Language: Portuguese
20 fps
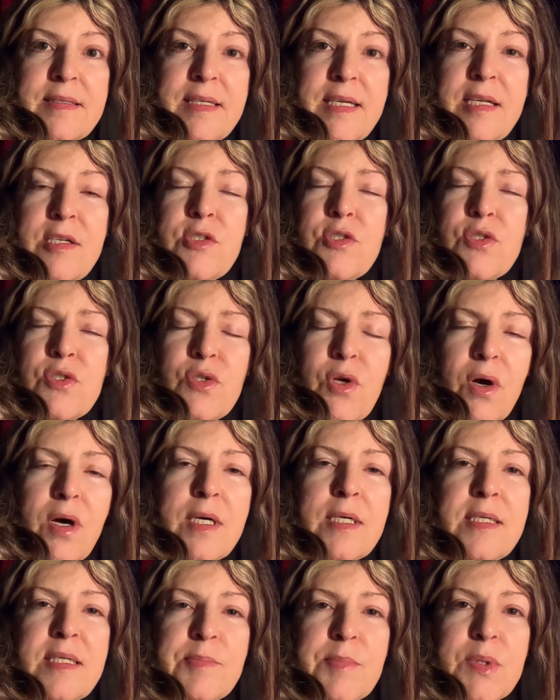Eles só
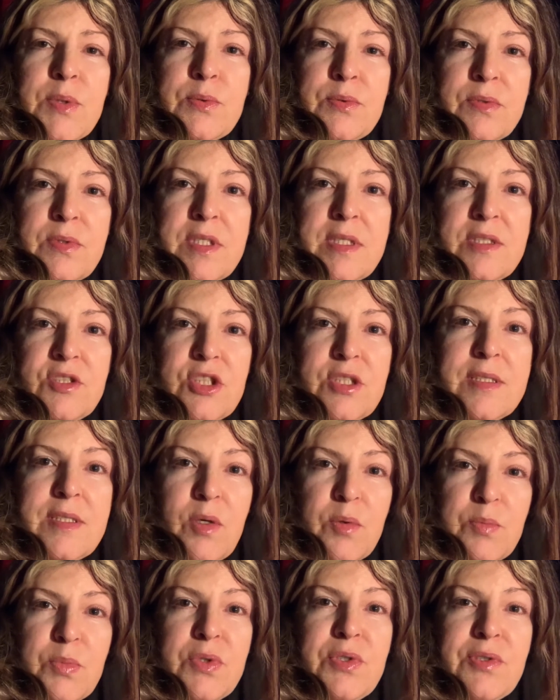amam e te
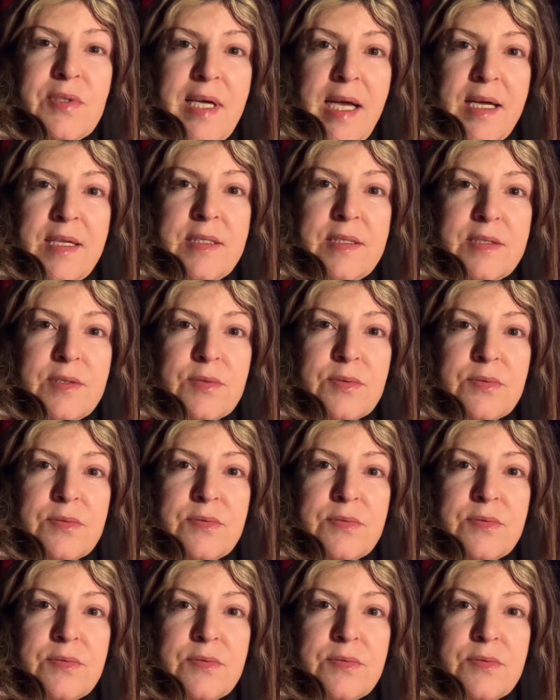dão muito carinho.